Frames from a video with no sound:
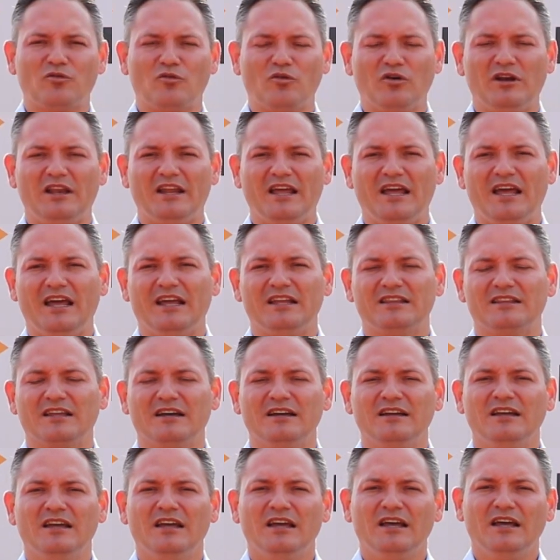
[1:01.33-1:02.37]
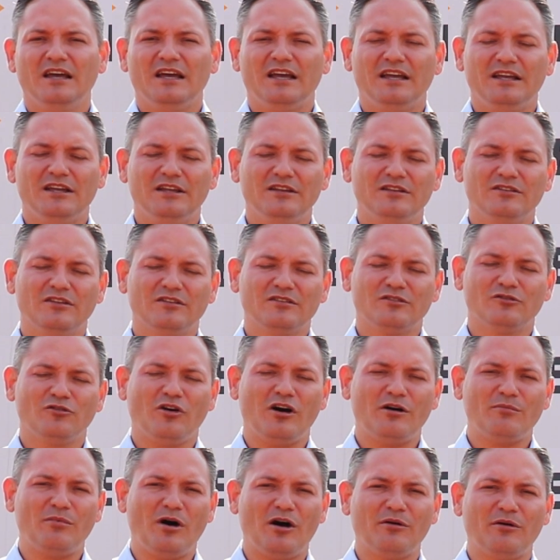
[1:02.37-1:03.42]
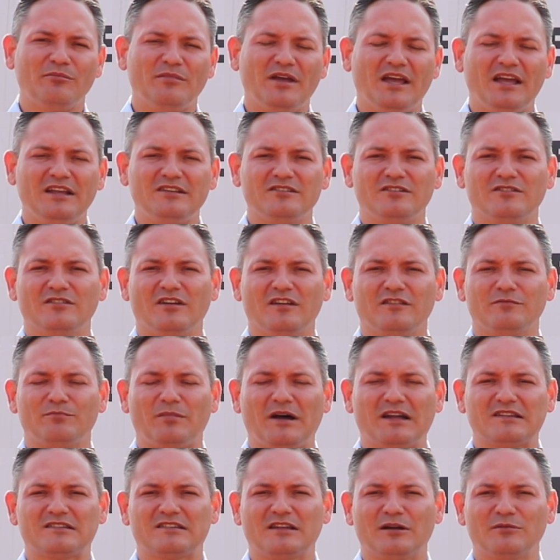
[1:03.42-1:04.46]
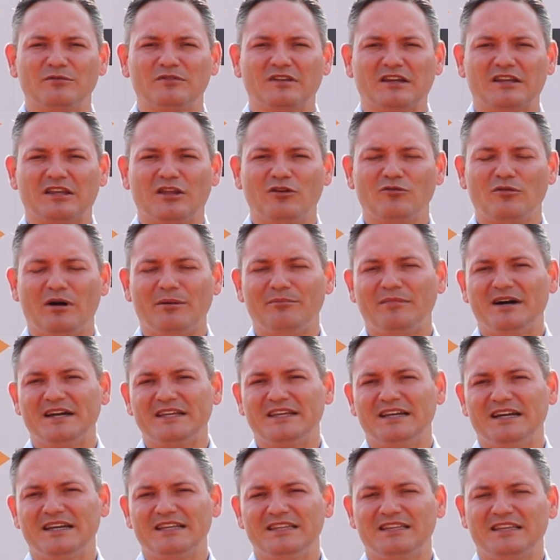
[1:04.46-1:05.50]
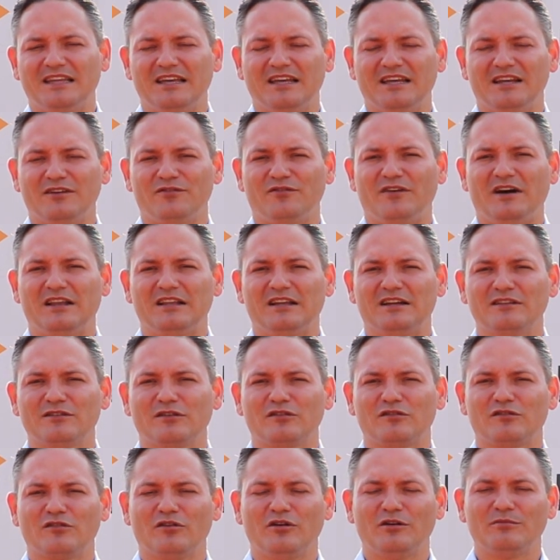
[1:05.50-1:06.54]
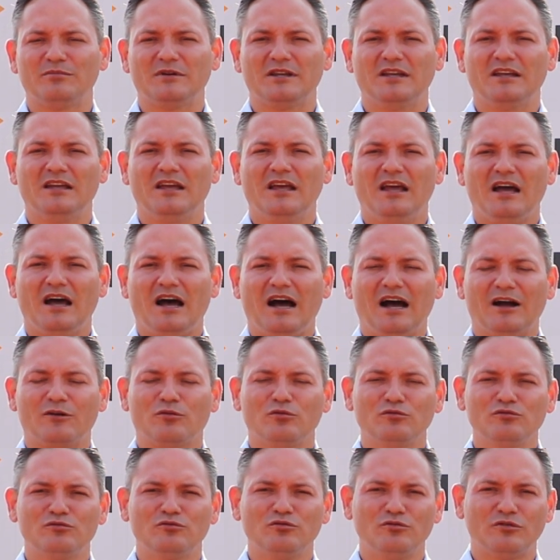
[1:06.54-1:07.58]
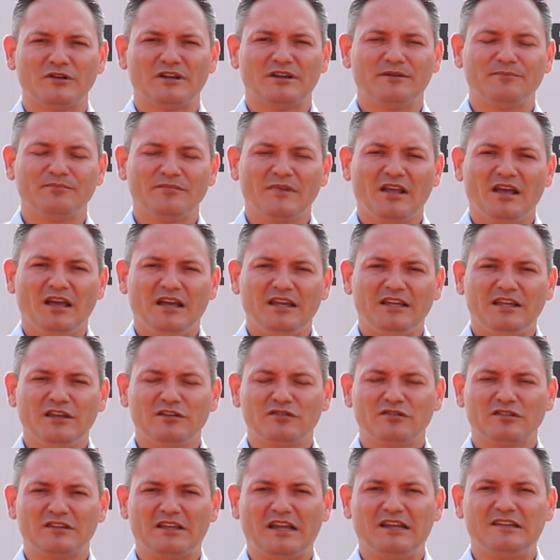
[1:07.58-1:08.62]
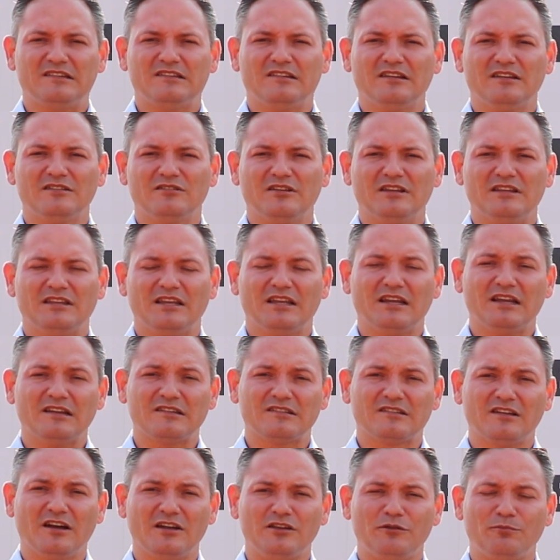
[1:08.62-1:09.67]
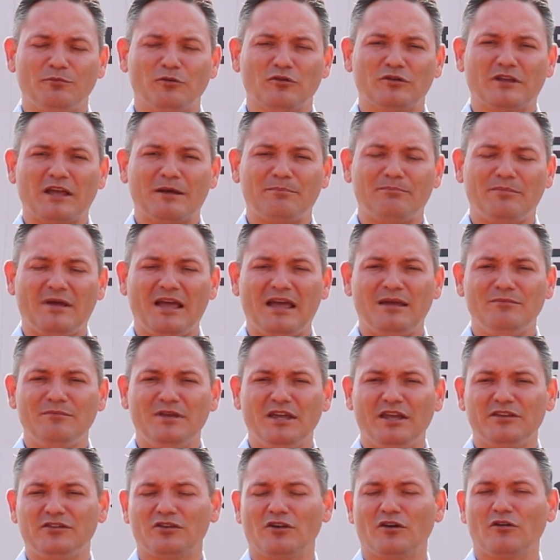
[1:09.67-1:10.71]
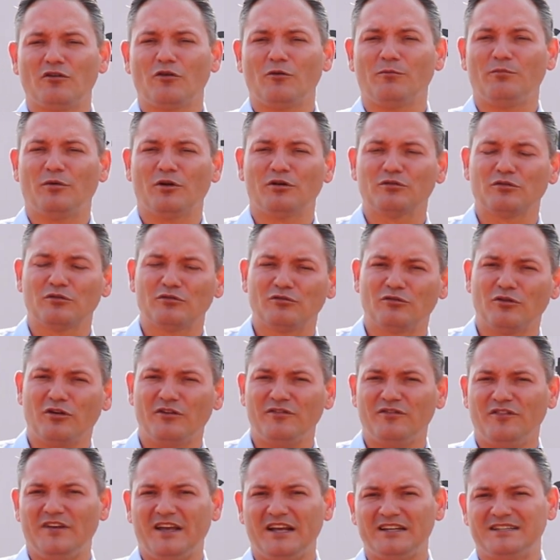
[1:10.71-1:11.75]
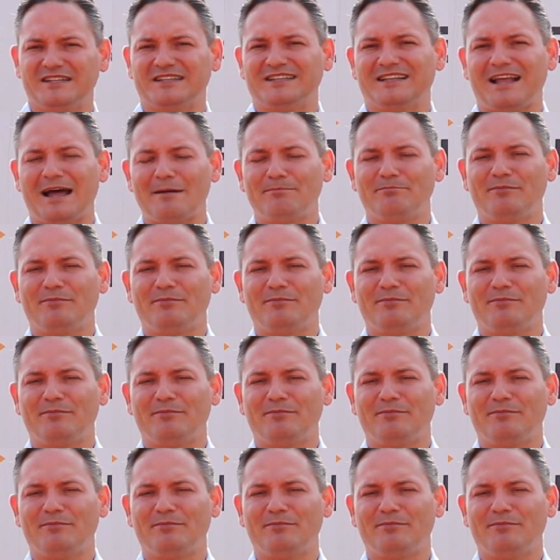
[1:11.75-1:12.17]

colheita. E normalmente nós passamos aqui uma manhã inteira falando sobre a cultura. Isso tem sido interessante porque permite que o produtor veja na